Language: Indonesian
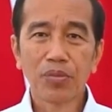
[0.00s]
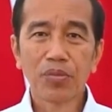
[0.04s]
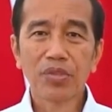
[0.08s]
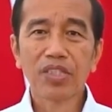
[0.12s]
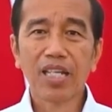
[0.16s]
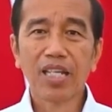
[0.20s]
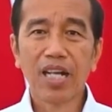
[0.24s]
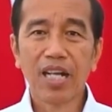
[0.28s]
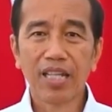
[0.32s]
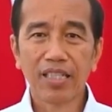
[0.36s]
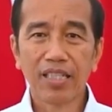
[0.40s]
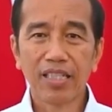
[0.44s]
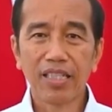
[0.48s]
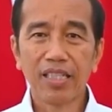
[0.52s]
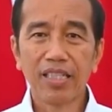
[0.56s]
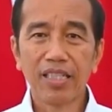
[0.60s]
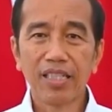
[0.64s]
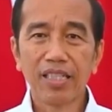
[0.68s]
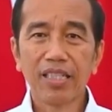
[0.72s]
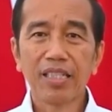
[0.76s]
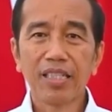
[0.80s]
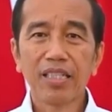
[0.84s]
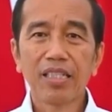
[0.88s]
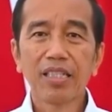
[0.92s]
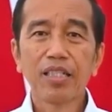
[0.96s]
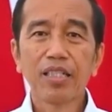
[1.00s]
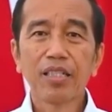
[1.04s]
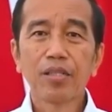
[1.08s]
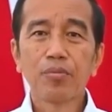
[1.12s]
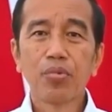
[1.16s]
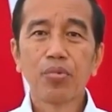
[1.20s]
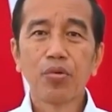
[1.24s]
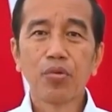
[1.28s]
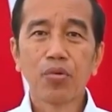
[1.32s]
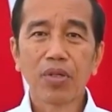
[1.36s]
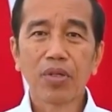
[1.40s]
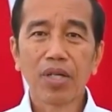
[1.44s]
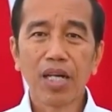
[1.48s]
Sekali lagi,
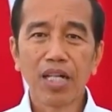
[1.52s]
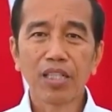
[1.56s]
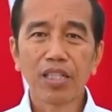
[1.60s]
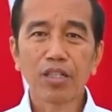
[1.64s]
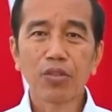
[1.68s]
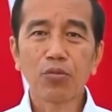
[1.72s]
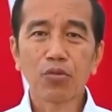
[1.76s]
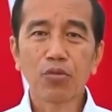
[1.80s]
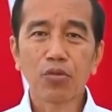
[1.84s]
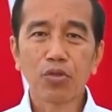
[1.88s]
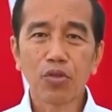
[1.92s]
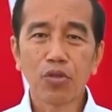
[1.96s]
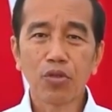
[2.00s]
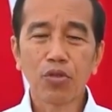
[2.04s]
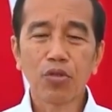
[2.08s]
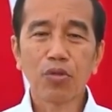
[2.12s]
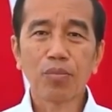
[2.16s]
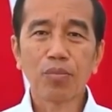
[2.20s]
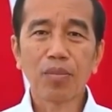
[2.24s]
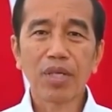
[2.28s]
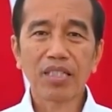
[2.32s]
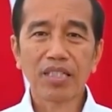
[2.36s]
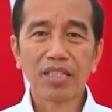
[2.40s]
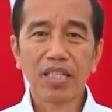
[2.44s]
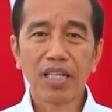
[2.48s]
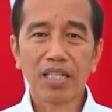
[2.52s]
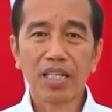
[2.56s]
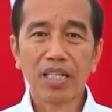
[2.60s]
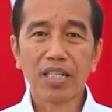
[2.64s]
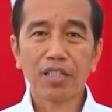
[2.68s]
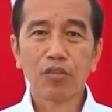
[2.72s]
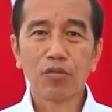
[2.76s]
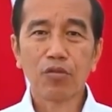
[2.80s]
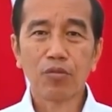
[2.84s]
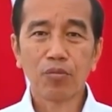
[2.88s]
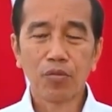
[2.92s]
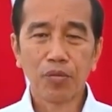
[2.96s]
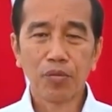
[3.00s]
bukan untuk
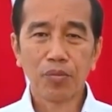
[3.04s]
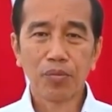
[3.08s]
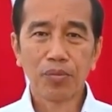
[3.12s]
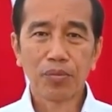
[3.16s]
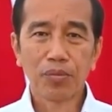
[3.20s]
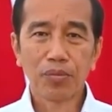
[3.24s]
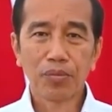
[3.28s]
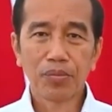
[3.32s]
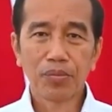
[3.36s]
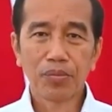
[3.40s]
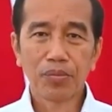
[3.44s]
masyarakat umum.